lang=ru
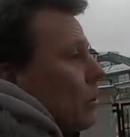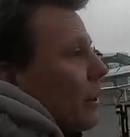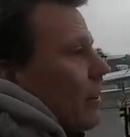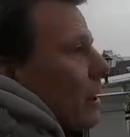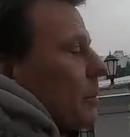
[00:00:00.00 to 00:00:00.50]
ну,
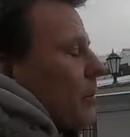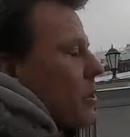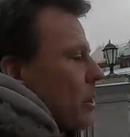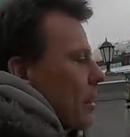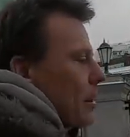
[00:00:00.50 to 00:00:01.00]
несколькими
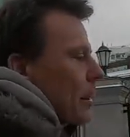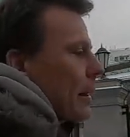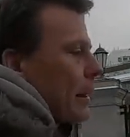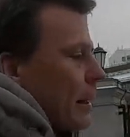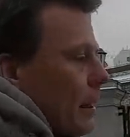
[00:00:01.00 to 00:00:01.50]
вещами.
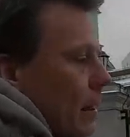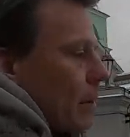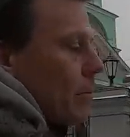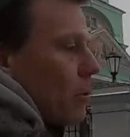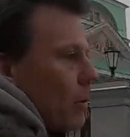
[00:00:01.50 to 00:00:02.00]

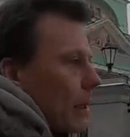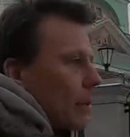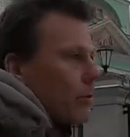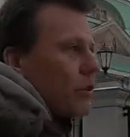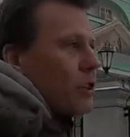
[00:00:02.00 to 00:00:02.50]

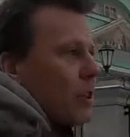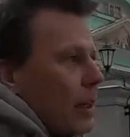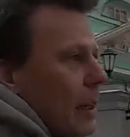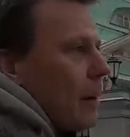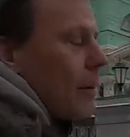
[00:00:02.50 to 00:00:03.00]
Буквально
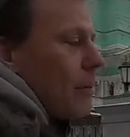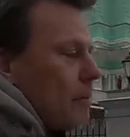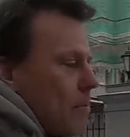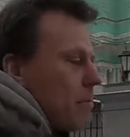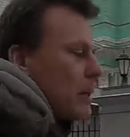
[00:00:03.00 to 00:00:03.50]
вчера
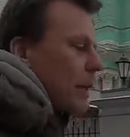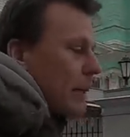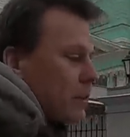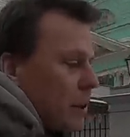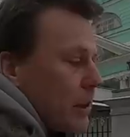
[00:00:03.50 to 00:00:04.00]
мы
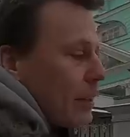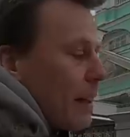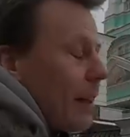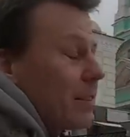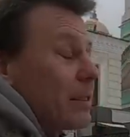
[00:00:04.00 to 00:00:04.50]
ходили
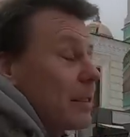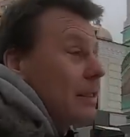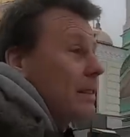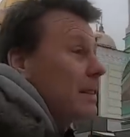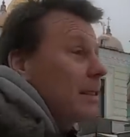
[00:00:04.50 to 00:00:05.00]
на
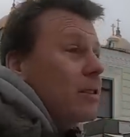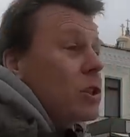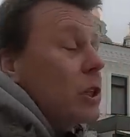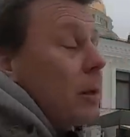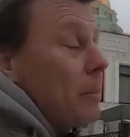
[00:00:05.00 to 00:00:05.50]

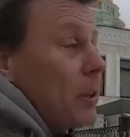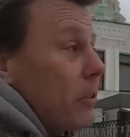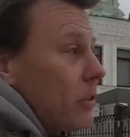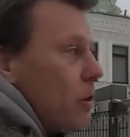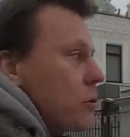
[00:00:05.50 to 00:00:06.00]
совершенно
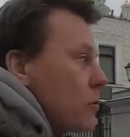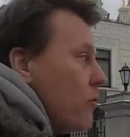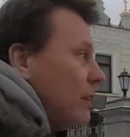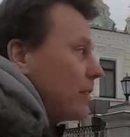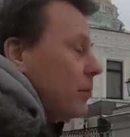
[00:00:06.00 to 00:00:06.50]

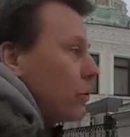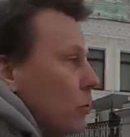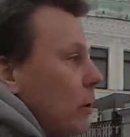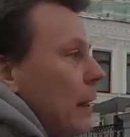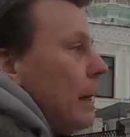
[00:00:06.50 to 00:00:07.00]
потрясающую
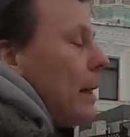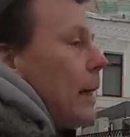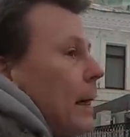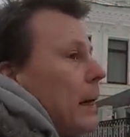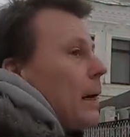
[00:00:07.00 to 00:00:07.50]
выставку,
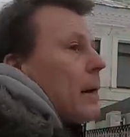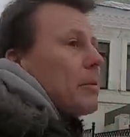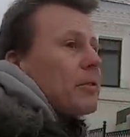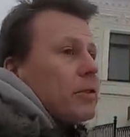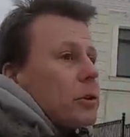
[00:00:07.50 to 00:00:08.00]

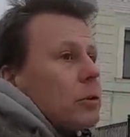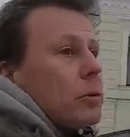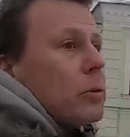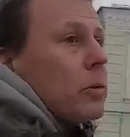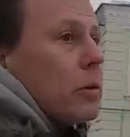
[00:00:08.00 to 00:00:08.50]

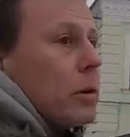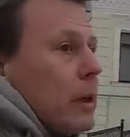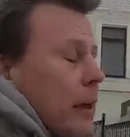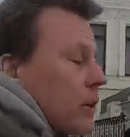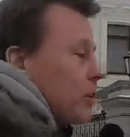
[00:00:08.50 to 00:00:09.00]
посвященную
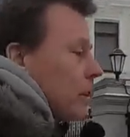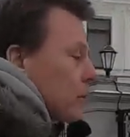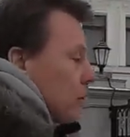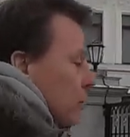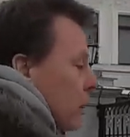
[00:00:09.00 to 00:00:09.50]

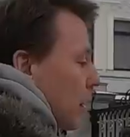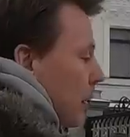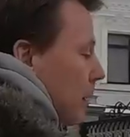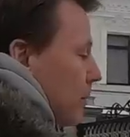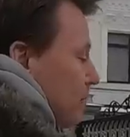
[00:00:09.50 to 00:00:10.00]
архитектору
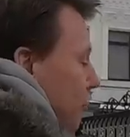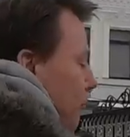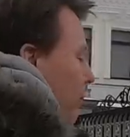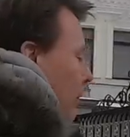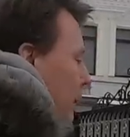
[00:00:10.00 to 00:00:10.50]

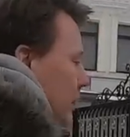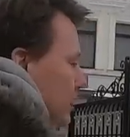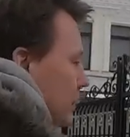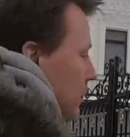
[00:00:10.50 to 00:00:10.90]
э,